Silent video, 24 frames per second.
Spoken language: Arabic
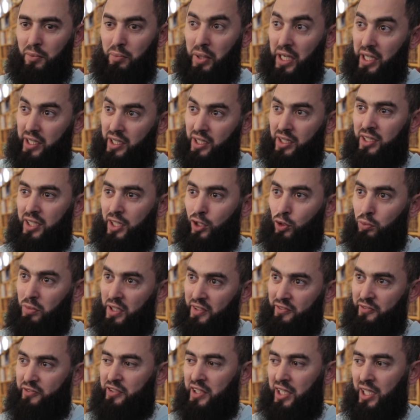بركه
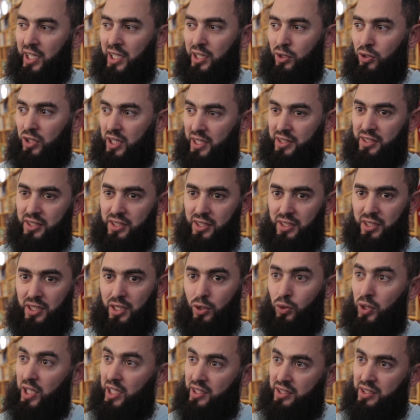ومنفعه وخاصيه
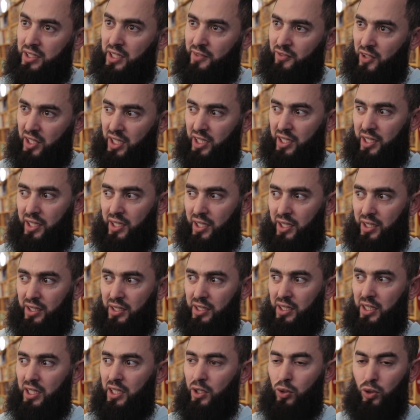ولاده في القراءه
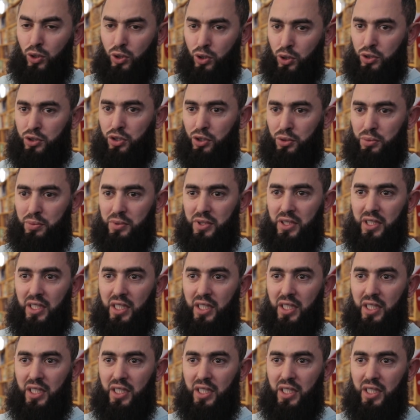والكتب